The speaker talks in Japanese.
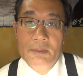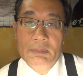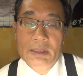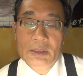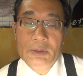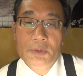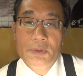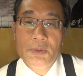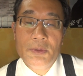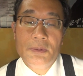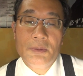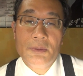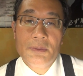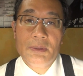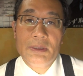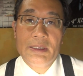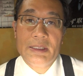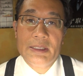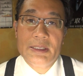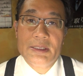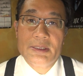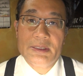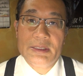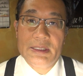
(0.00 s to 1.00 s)
まあ、ということ
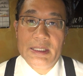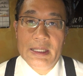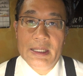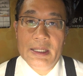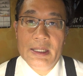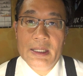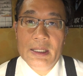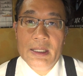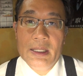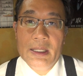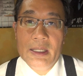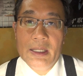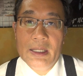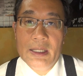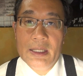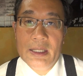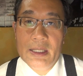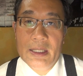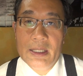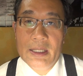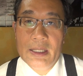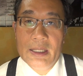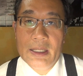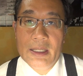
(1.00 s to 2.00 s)
でですね、
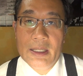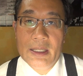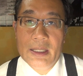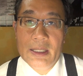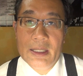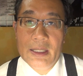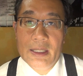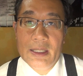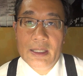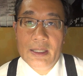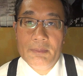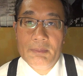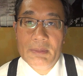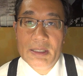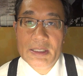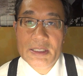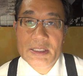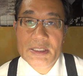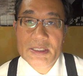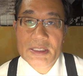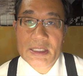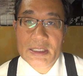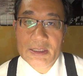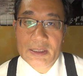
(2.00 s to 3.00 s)
えー、まあ、
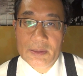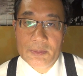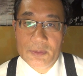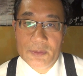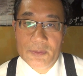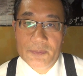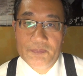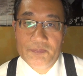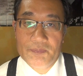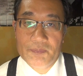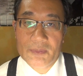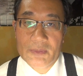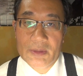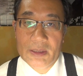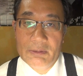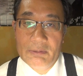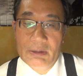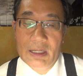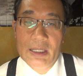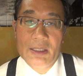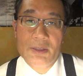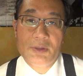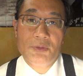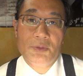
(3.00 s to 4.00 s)
西麻布
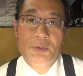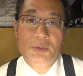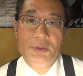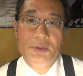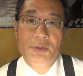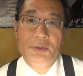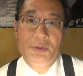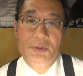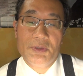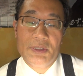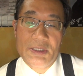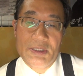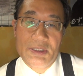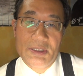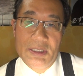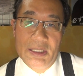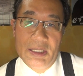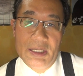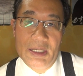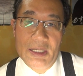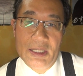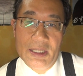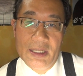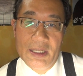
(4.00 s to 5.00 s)
にはそういうです
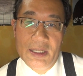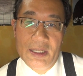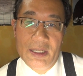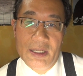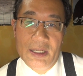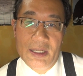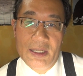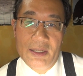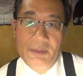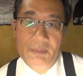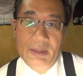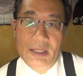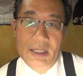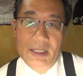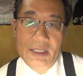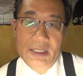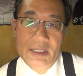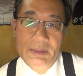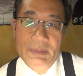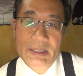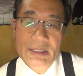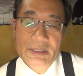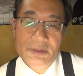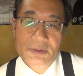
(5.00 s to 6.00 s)
ね、えー、まあ、
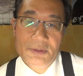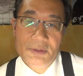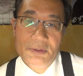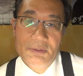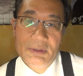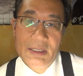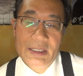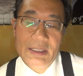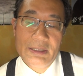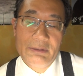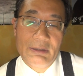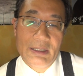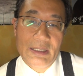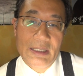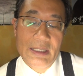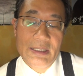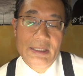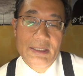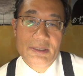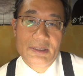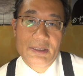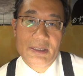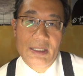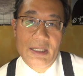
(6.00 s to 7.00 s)
秘密というわけではな
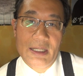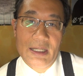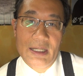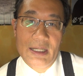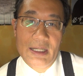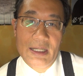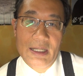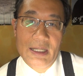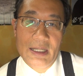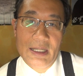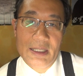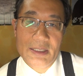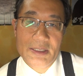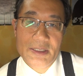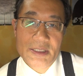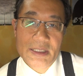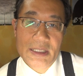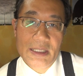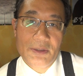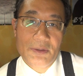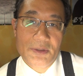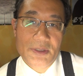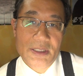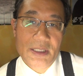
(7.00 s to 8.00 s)
いですが
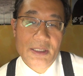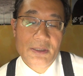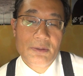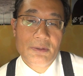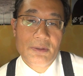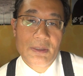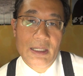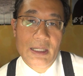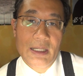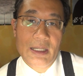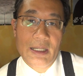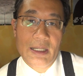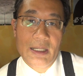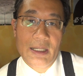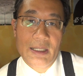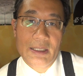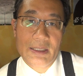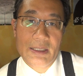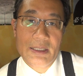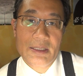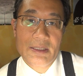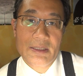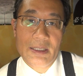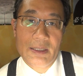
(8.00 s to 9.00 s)
地下の車庫
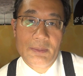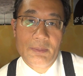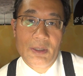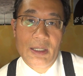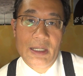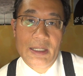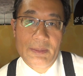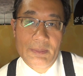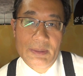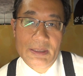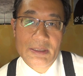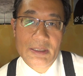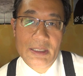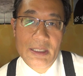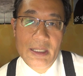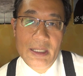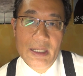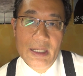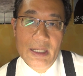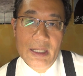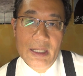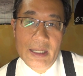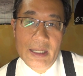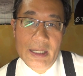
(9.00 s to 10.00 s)
が現在もあります
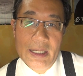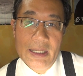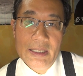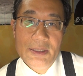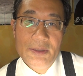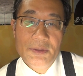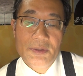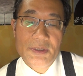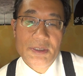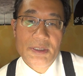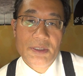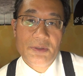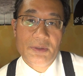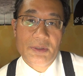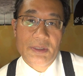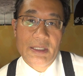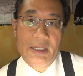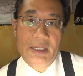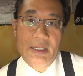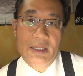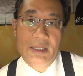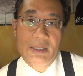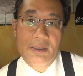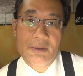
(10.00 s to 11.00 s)
駅としての
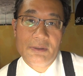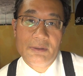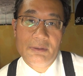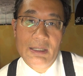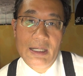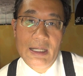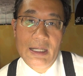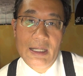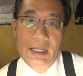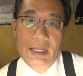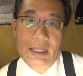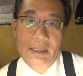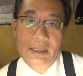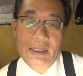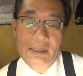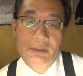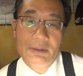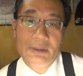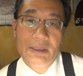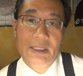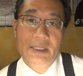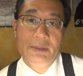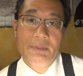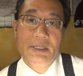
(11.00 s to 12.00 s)
計画はな
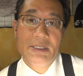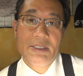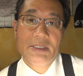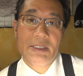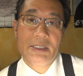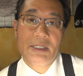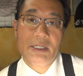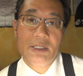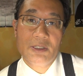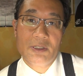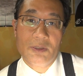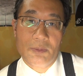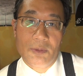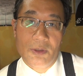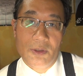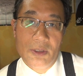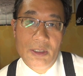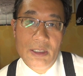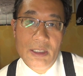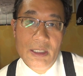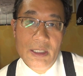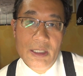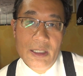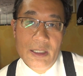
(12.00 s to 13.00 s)
くなりましたけれど
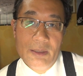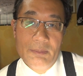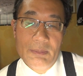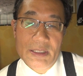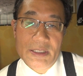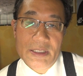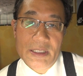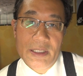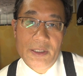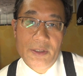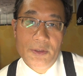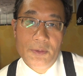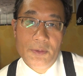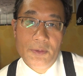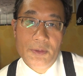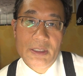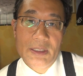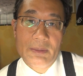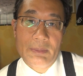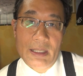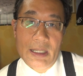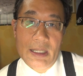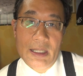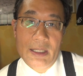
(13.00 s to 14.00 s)
も、まあ、車両
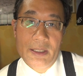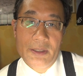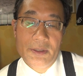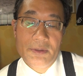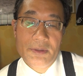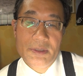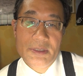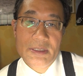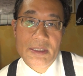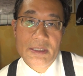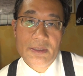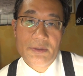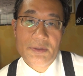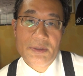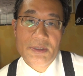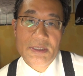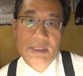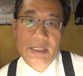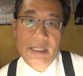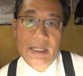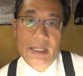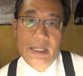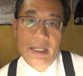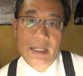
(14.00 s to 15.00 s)
置き場留置線と
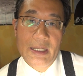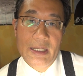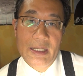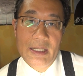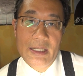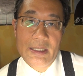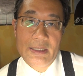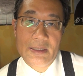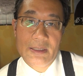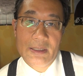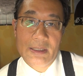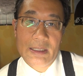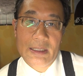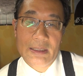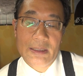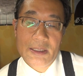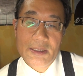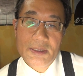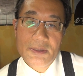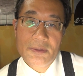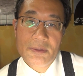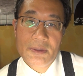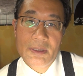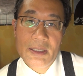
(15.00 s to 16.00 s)
して、えー、
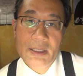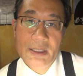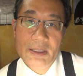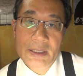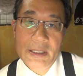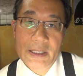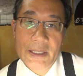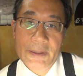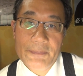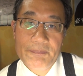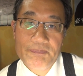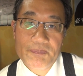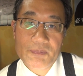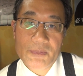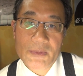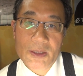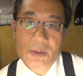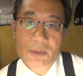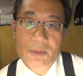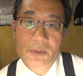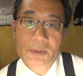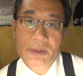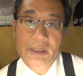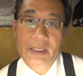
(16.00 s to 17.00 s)
形を変えて
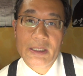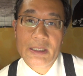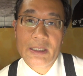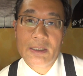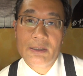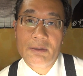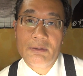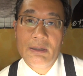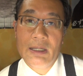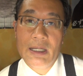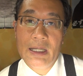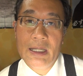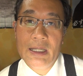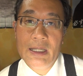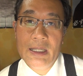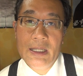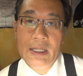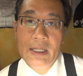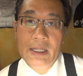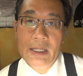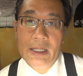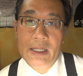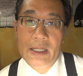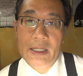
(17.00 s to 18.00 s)
この計画は
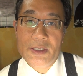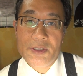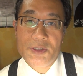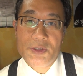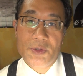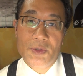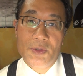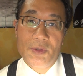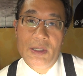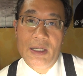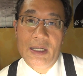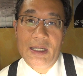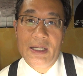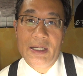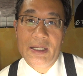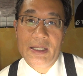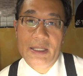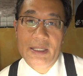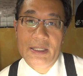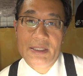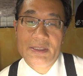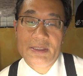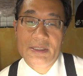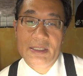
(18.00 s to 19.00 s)
昭和
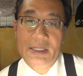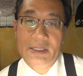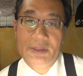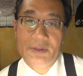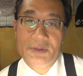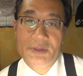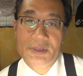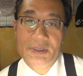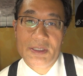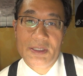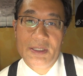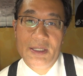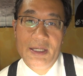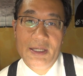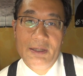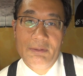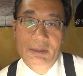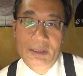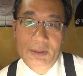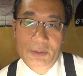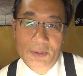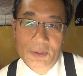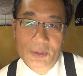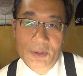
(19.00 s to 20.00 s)
平成そして
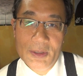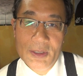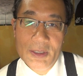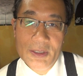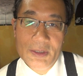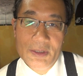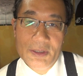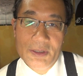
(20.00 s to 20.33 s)
令和と